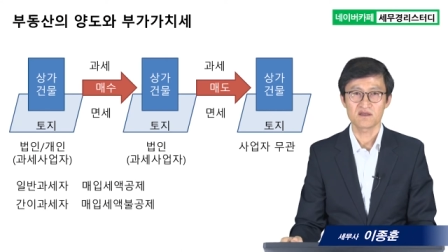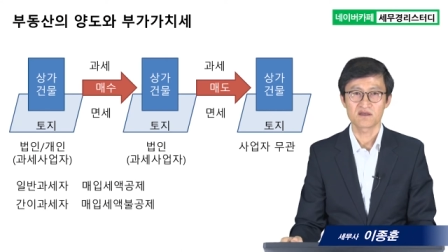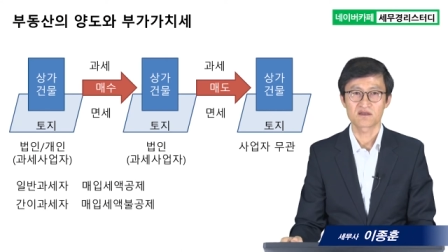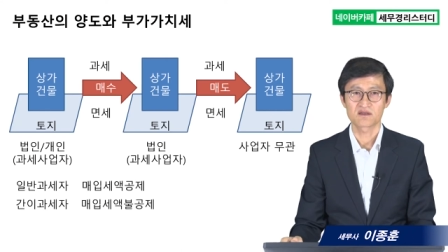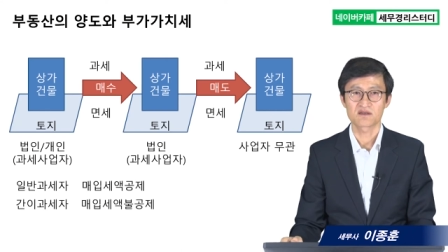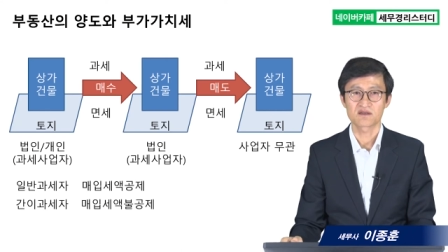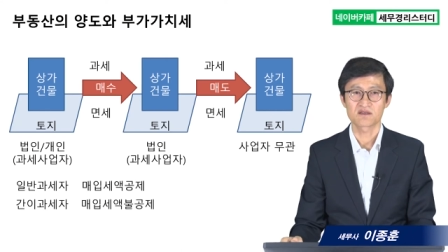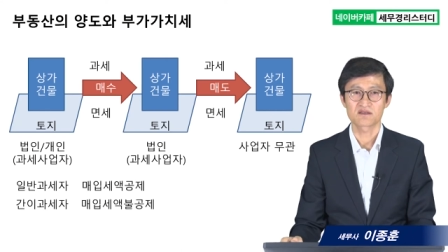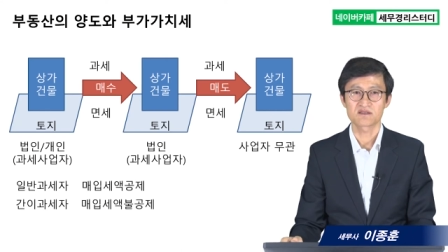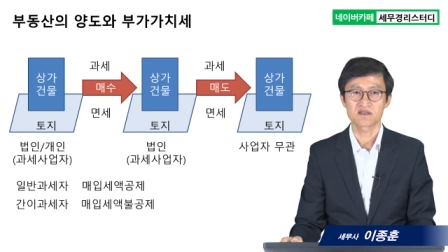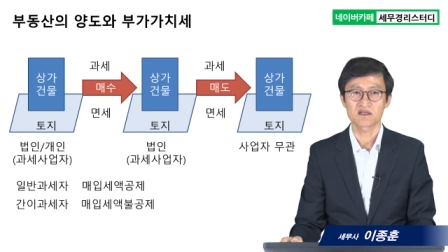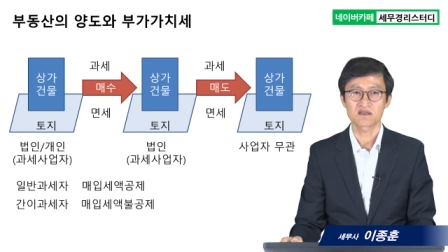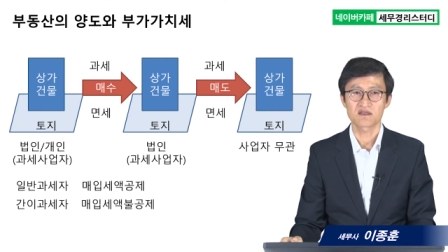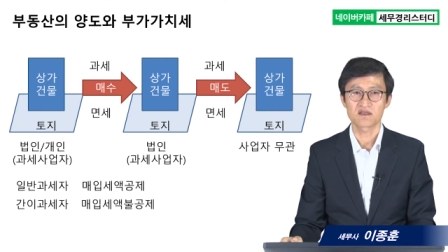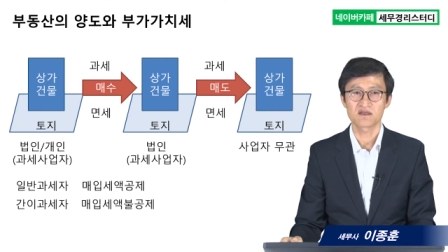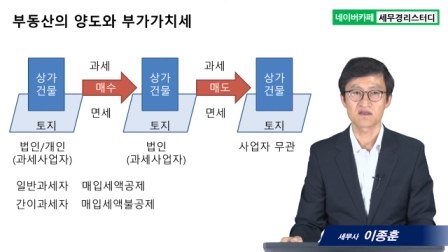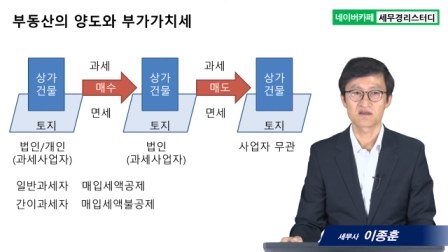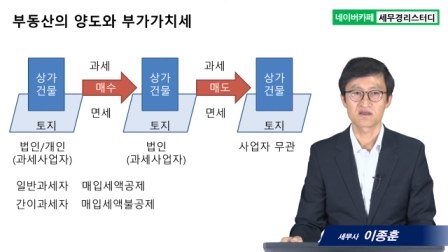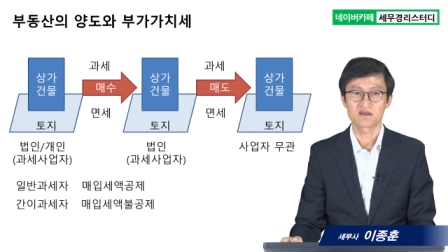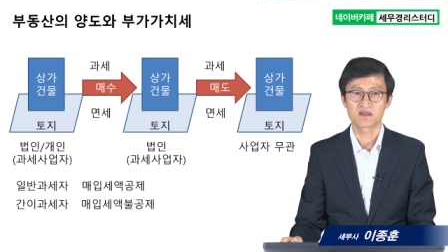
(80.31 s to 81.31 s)
어떤
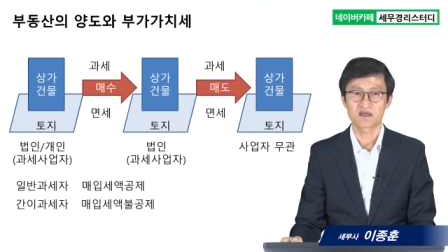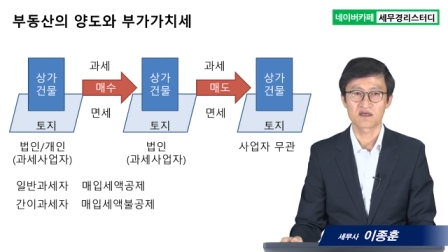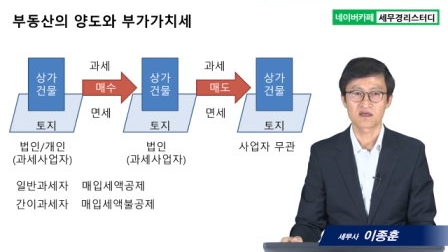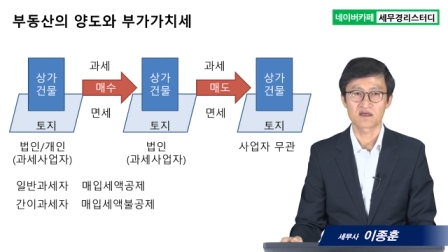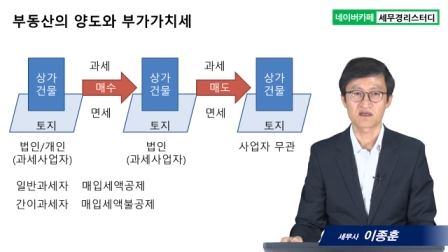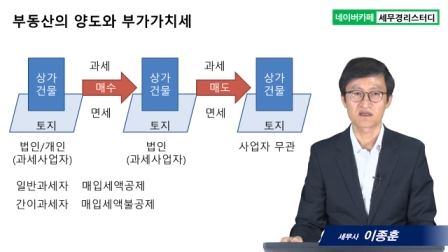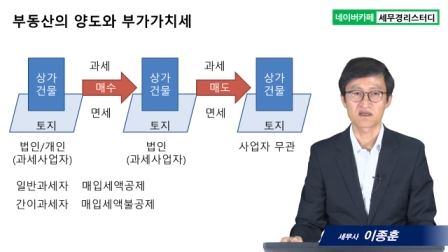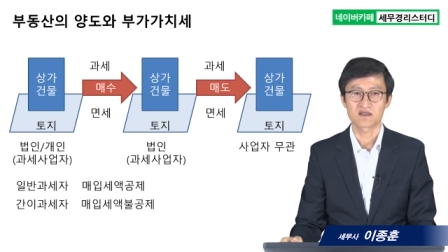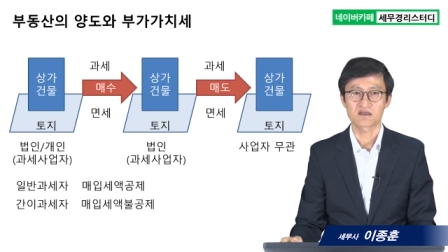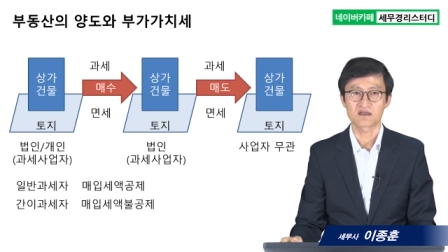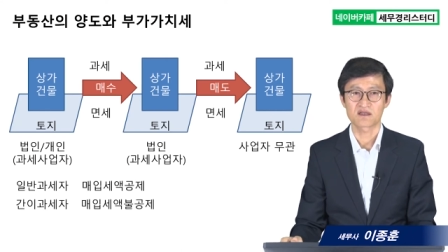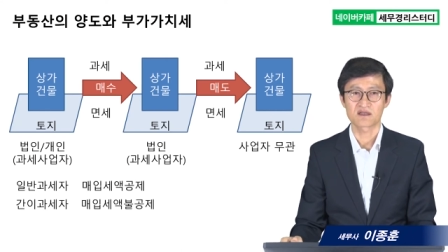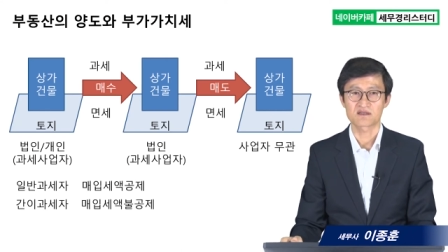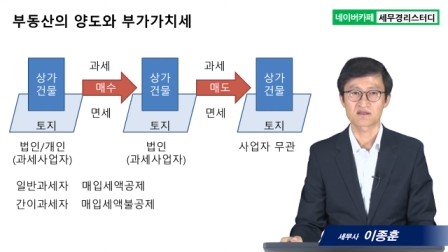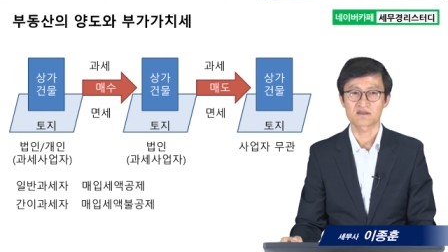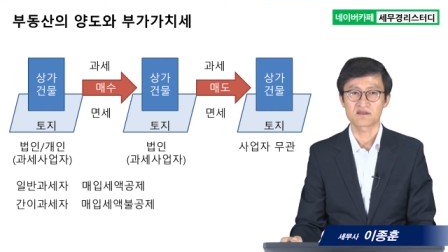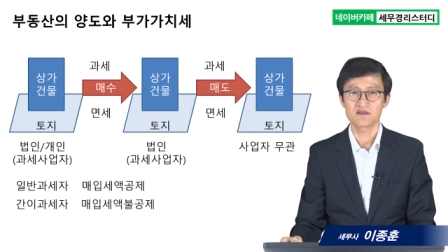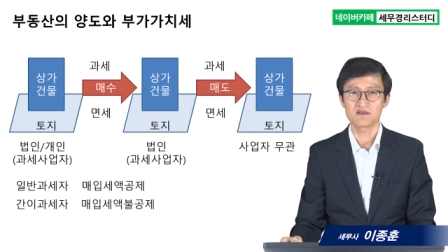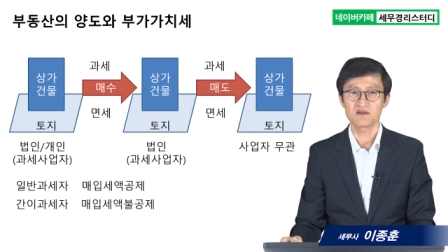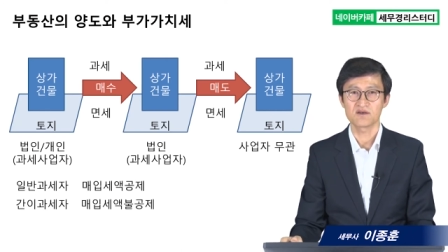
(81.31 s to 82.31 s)
상태였느냐에
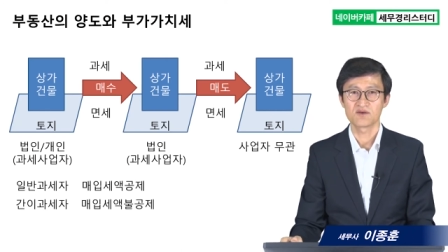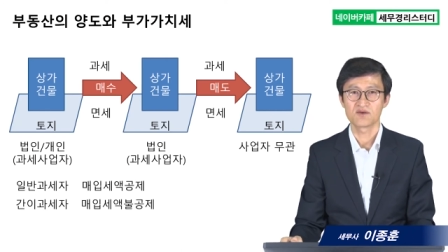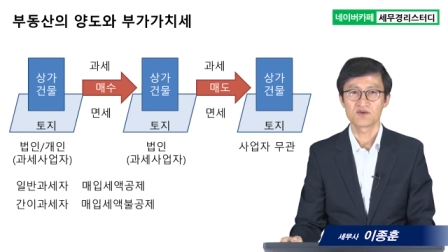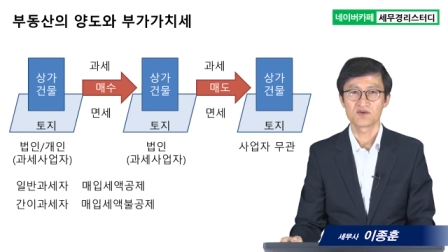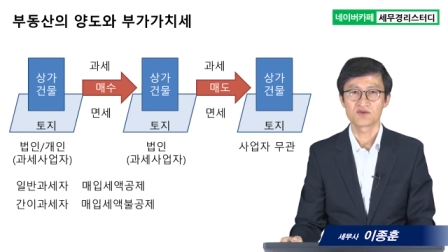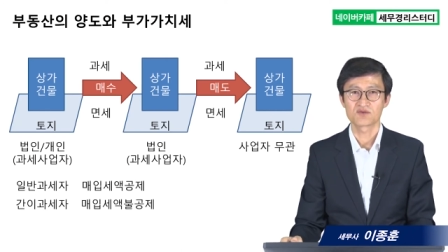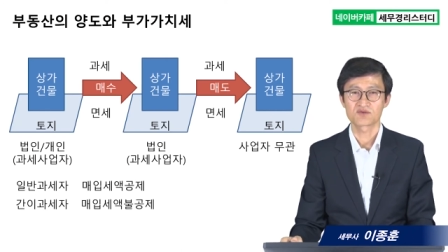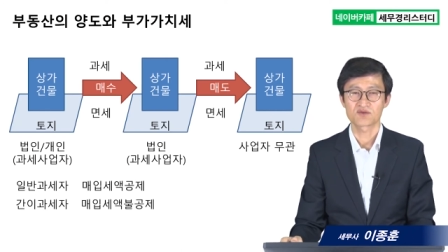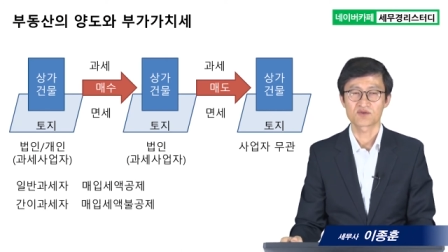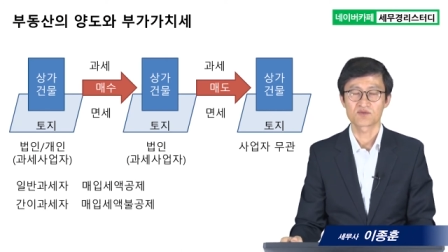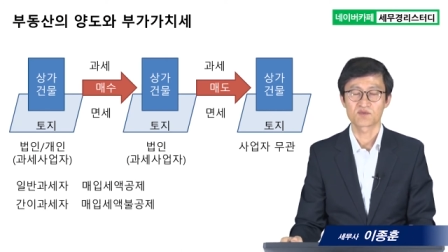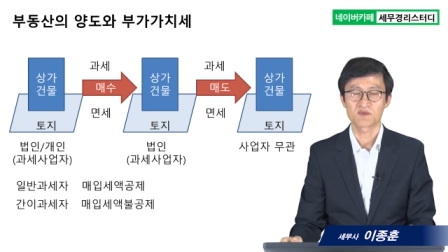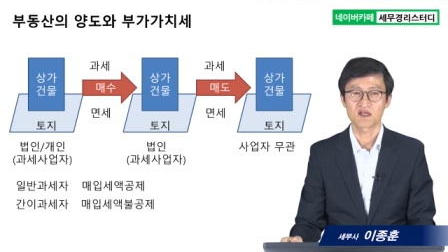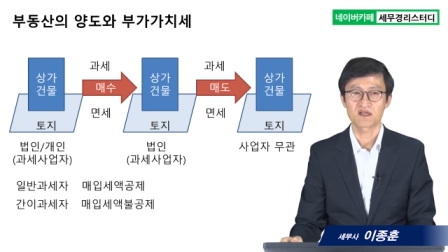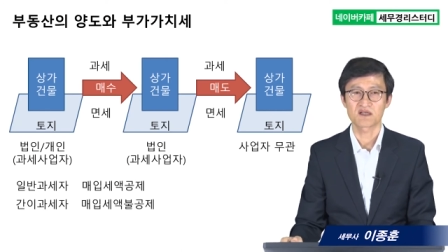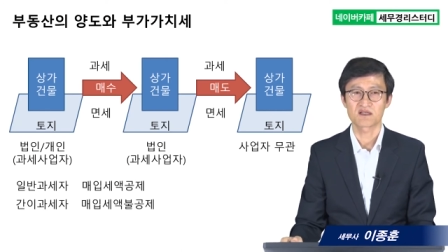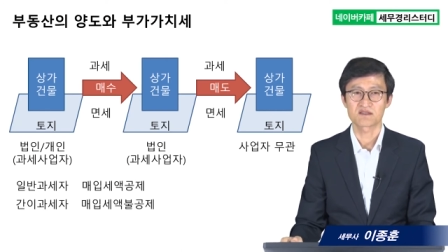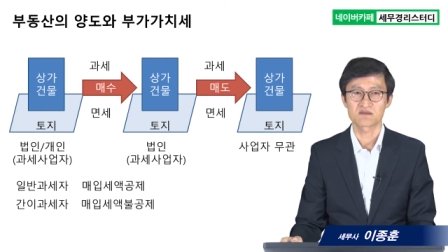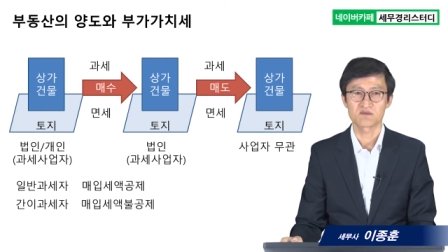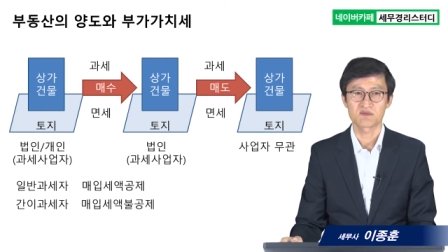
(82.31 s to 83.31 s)
따라서 조금
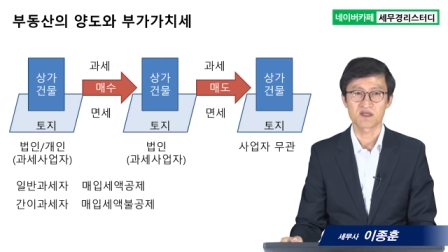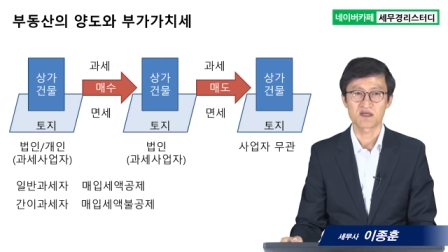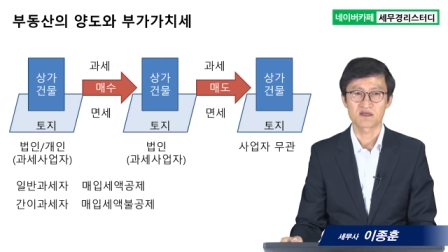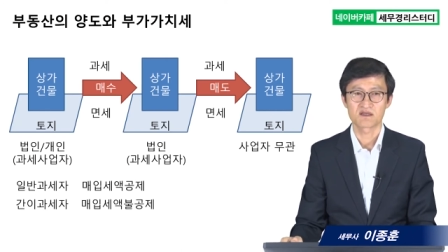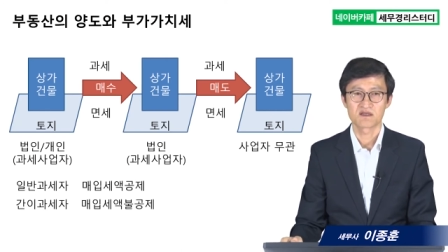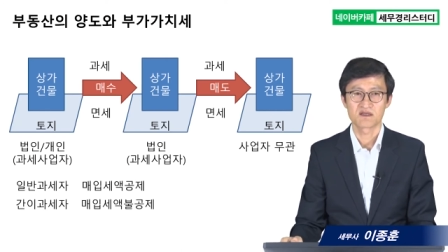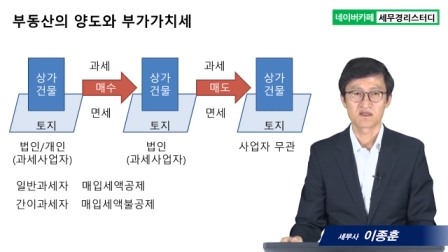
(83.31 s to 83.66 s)
달라집니다.